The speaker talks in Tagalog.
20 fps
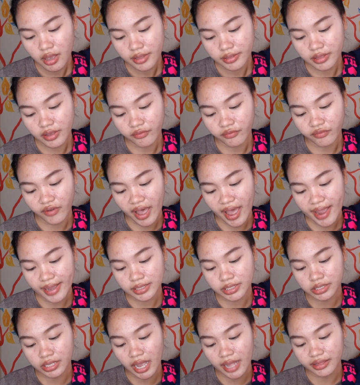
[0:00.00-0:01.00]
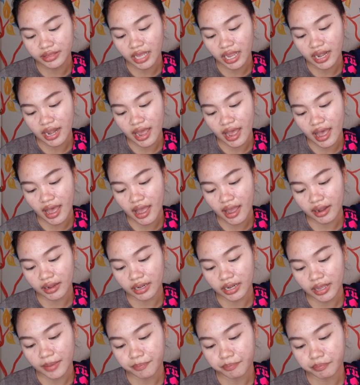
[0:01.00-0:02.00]
the Vice Ganda
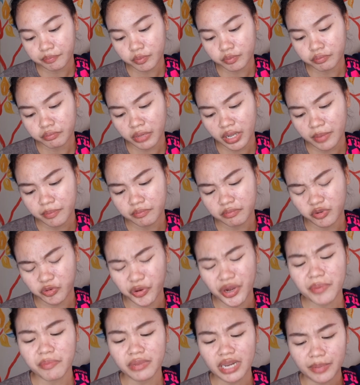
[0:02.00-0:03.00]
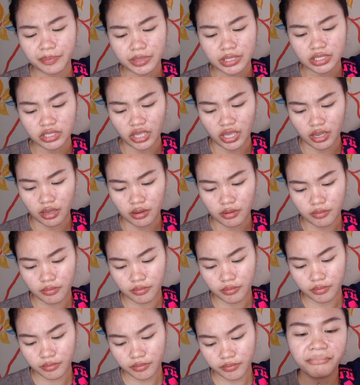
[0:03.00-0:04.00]
Lang Lip, lip Cream Lipstick.
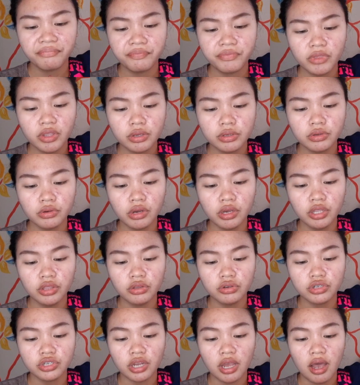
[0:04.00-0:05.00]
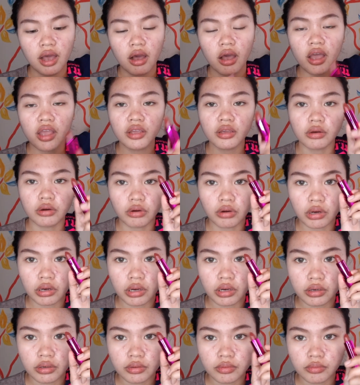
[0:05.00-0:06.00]
So, ganito siya. Ay, o,
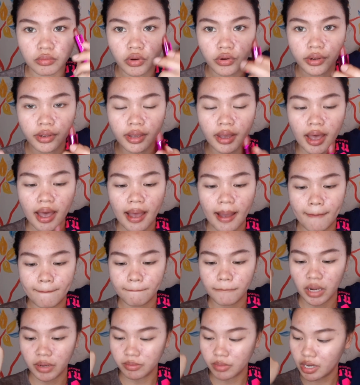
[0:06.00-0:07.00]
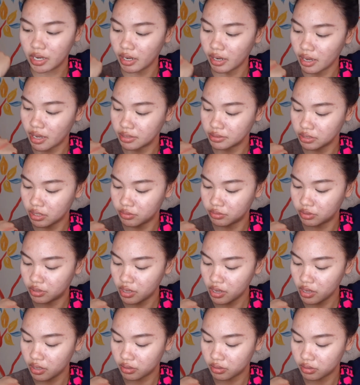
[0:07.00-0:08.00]
oh, bongga. Pangmalakasan
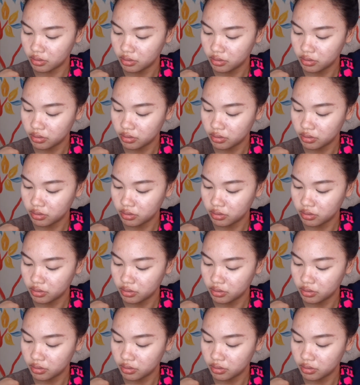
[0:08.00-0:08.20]
din.